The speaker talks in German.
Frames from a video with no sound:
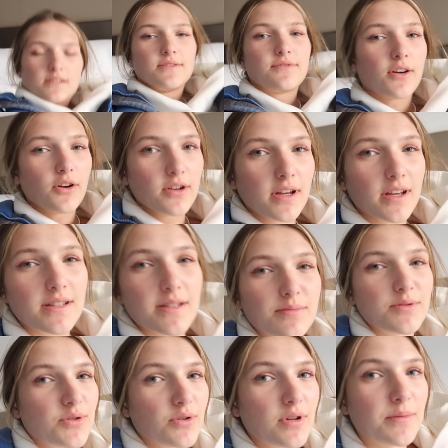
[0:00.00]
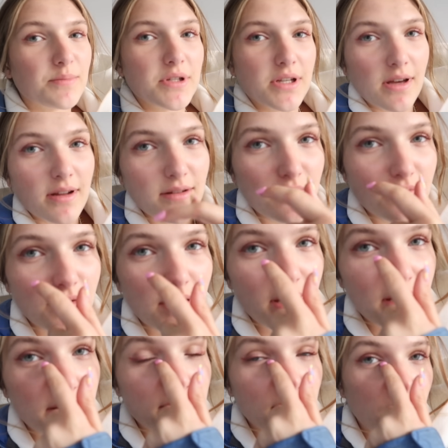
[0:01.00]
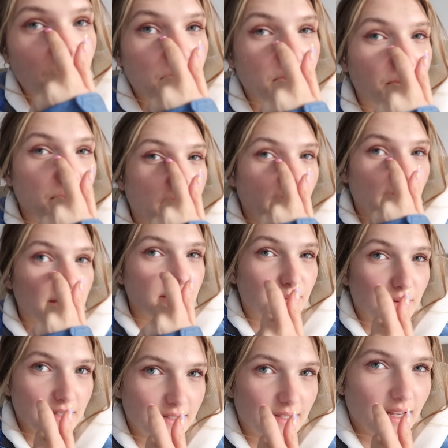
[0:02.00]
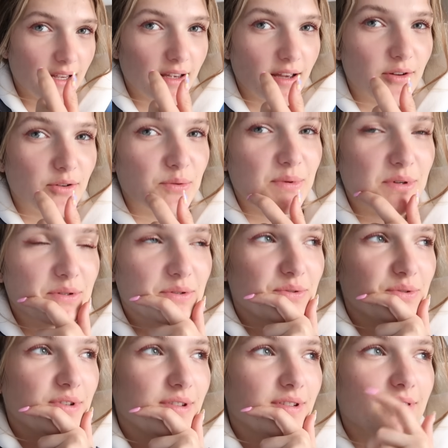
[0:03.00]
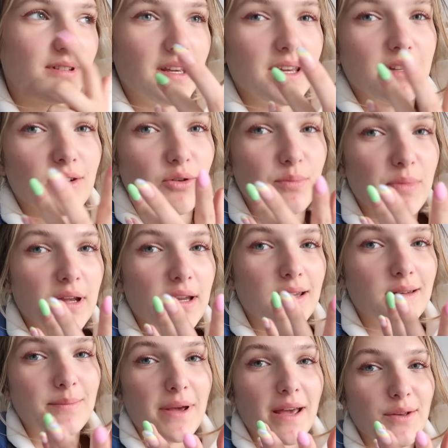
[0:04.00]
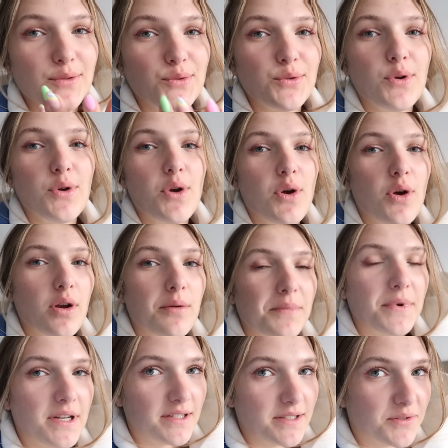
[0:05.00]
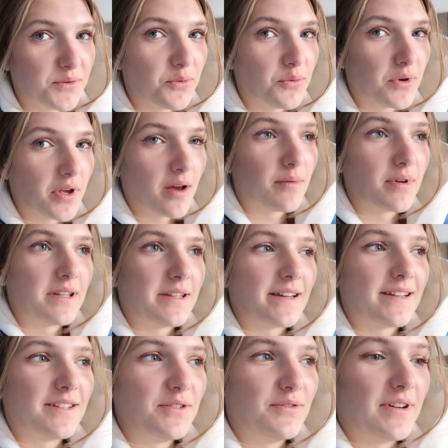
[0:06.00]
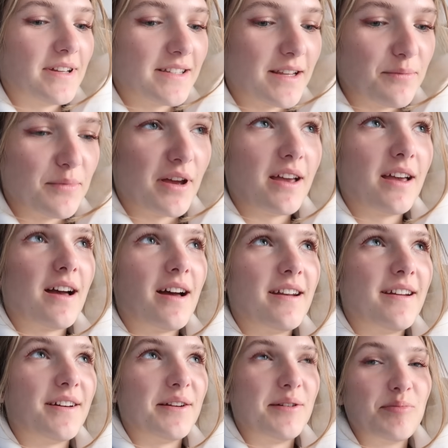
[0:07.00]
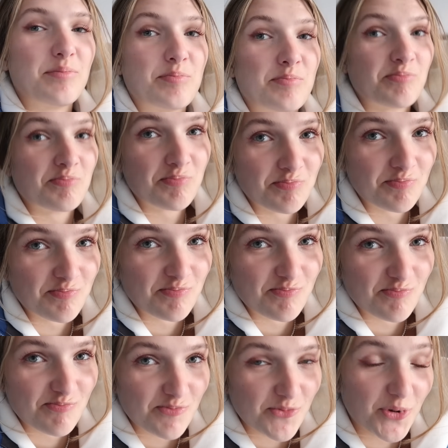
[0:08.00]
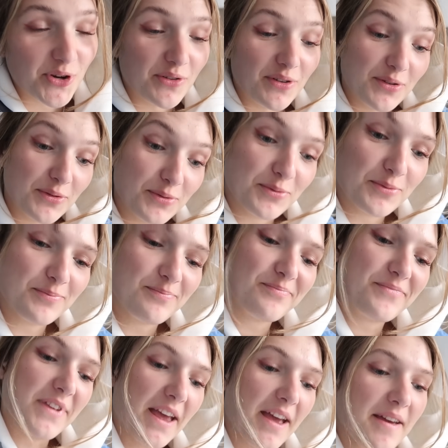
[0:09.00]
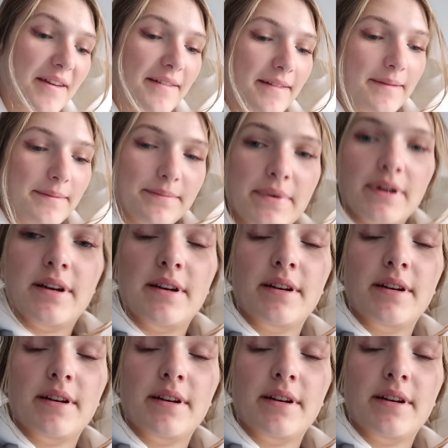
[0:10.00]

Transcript: Die Frau in der Rezeption hat mich gerade gefragt, ob ich meinen Reisepass zeigen kann. Ich meinte, so geht auf meinen Perso. Und meinte sie so, oh ja, aber ich dachte, du wärst Amerikanerin. Ich war so, damn.